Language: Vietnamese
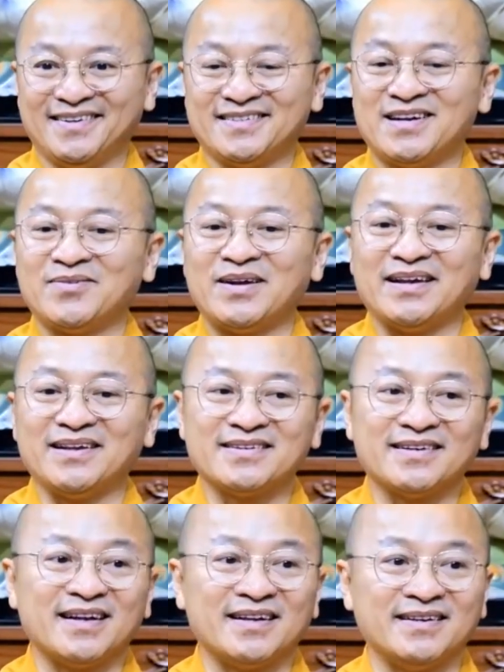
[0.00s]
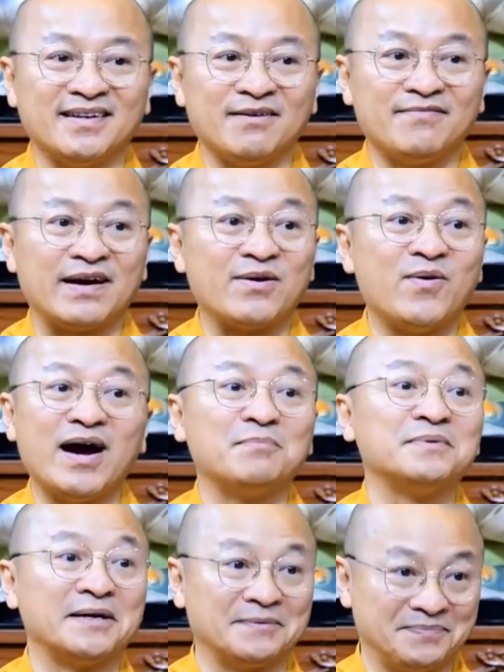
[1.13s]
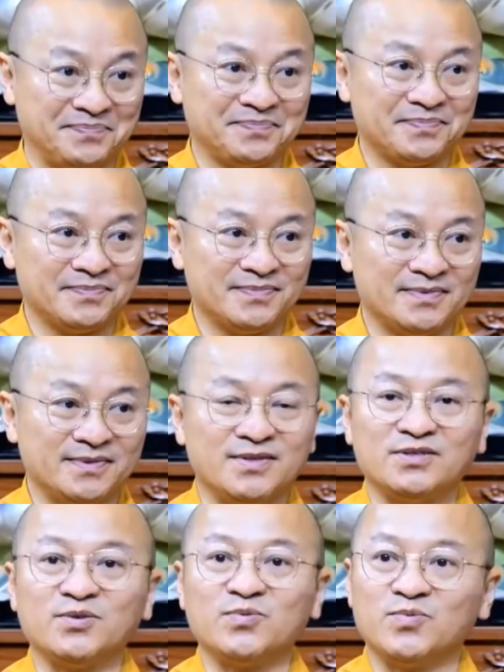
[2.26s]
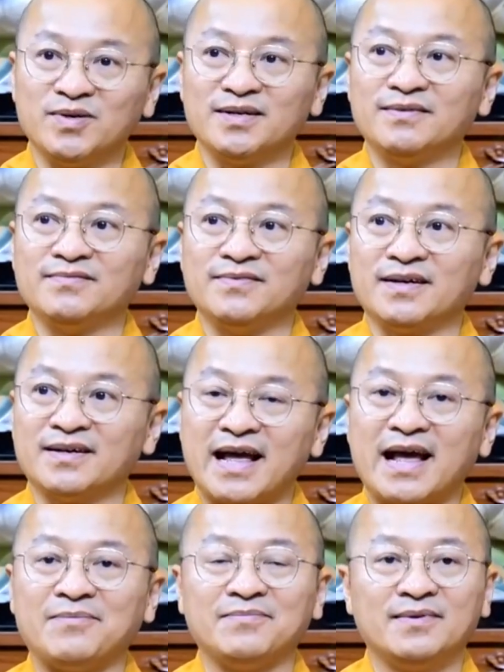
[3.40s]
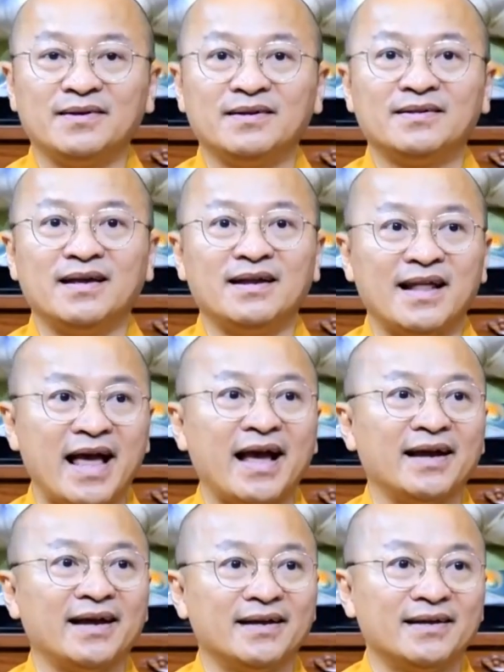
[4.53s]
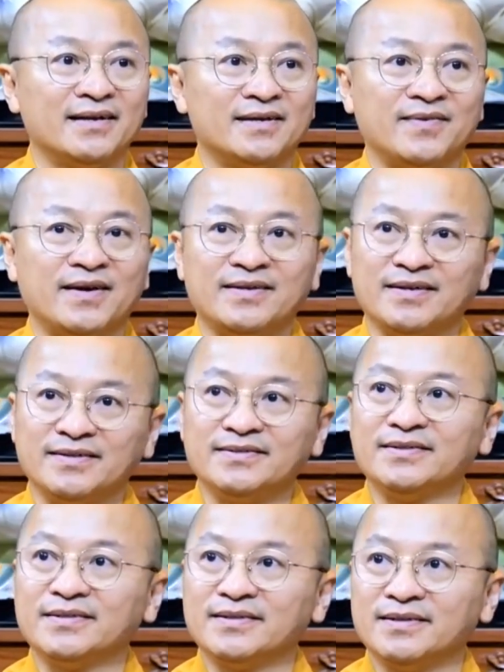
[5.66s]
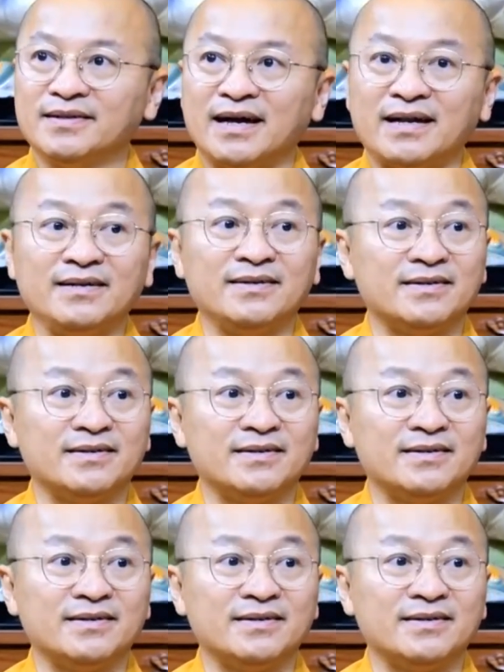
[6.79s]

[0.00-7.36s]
Rồi sau này nó trở thành như là văn hóa ẩm thực. Người Trung Quốc, Việt Nam, Thái Lan và những nước ảnh